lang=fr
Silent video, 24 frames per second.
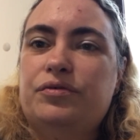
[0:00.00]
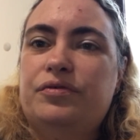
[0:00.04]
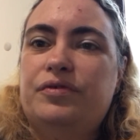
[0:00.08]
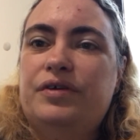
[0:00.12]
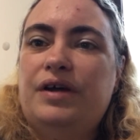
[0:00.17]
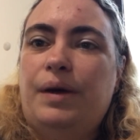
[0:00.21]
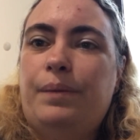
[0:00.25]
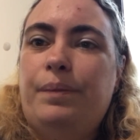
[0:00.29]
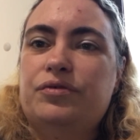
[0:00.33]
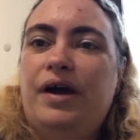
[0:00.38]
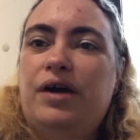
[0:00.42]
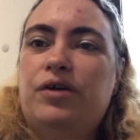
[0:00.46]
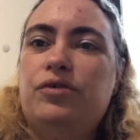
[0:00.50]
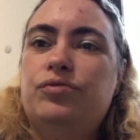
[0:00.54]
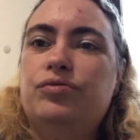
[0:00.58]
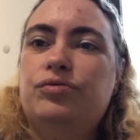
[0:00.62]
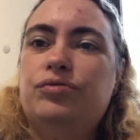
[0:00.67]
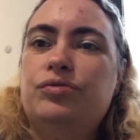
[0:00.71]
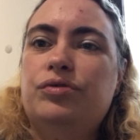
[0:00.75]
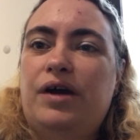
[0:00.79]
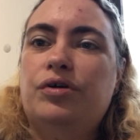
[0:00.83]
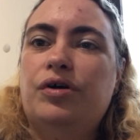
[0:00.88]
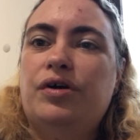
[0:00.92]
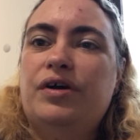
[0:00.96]
ont fait un
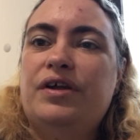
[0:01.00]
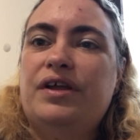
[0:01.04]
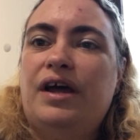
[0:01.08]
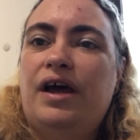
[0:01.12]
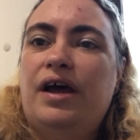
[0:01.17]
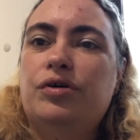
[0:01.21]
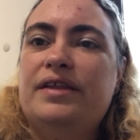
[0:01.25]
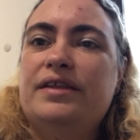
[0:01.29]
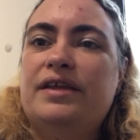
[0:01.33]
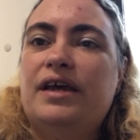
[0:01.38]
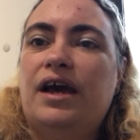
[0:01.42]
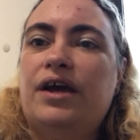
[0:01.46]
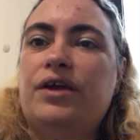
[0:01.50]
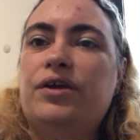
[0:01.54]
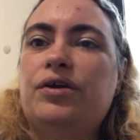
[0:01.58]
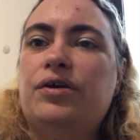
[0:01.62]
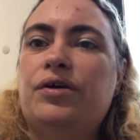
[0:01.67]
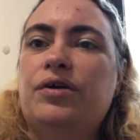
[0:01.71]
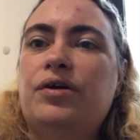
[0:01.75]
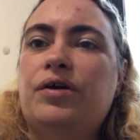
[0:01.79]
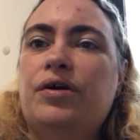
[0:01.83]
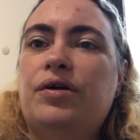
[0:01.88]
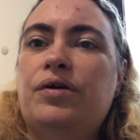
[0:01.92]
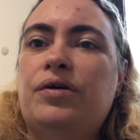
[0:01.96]
parcours à
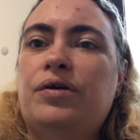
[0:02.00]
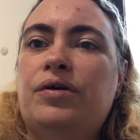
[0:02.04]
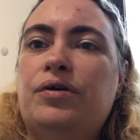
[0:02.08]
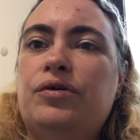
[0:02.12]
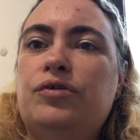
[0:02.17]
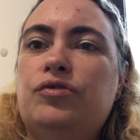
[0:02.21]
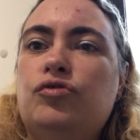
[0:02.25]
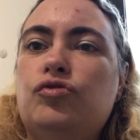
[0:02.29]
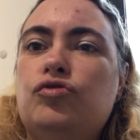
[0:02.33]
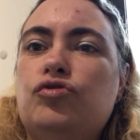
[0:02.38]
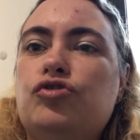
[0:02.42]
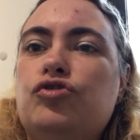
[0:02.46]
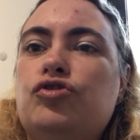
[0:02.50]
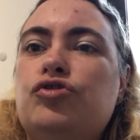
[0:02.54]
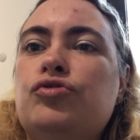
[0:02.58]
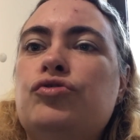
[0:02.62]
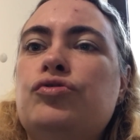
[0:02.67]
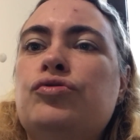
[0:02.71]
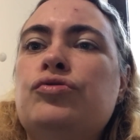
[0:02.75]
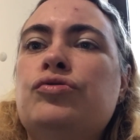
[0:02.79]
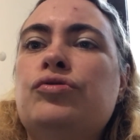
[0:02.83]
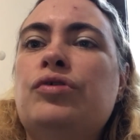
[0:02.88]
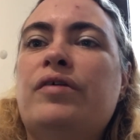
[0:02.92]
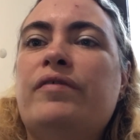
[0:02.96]
intérieur de
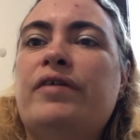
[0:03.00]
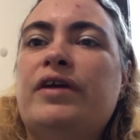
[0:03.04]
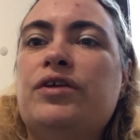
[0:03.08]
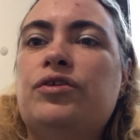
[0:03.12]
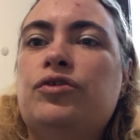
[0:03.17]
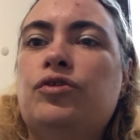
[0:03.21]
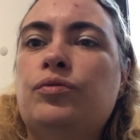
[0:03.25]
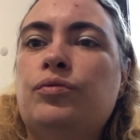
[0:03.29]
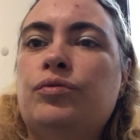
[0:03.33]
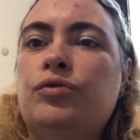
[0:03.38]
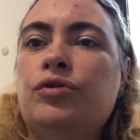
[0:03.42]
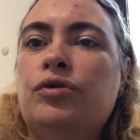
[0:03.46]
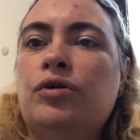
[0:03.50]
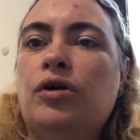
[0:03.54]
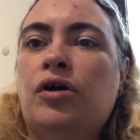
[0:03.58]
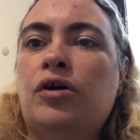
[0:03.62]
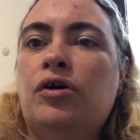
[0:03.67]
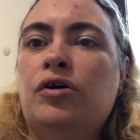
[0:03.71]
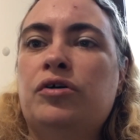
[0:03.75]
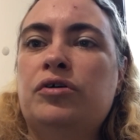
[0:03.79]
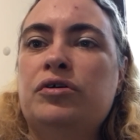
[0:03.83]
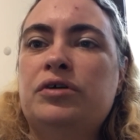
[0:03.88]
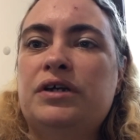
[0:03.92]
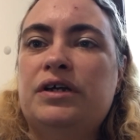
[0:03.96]
jeux avec
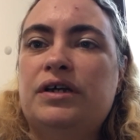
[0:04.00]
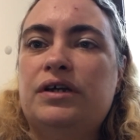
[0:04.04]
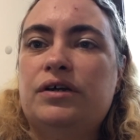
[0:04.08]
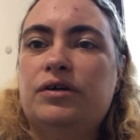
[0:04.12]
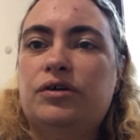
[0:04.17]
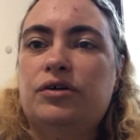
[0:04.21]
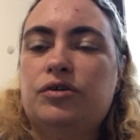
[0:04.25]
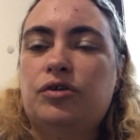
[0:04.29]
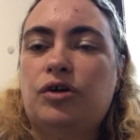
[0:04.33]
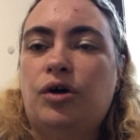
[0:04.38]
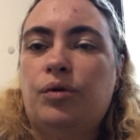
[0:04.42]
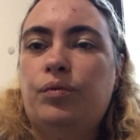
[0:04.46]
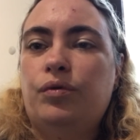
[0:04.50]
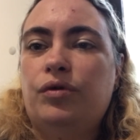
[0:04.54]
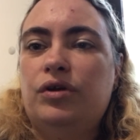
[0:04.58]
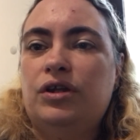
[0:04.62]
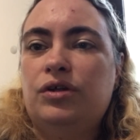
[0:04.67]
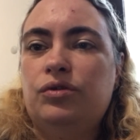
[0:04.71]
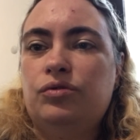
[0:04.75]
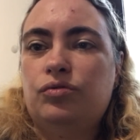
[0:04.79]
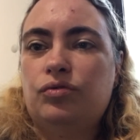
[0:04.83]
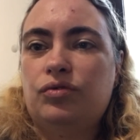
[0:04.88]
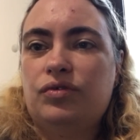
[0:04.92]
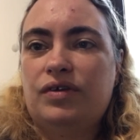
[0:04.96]
toboggan et
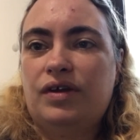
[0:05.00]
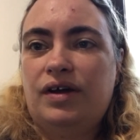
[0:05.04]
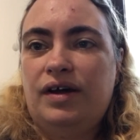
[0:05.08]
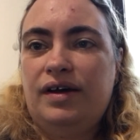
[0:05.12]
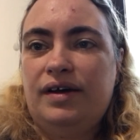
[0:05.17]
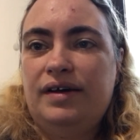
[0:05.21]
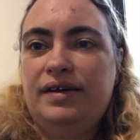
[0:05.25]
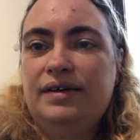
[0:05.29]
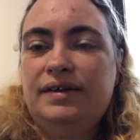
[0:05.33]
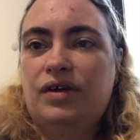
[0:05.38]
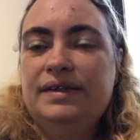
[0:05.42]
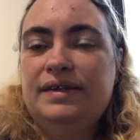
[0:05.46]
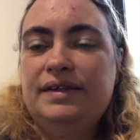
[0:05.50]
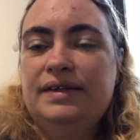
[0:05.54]
trampoline, tout ça.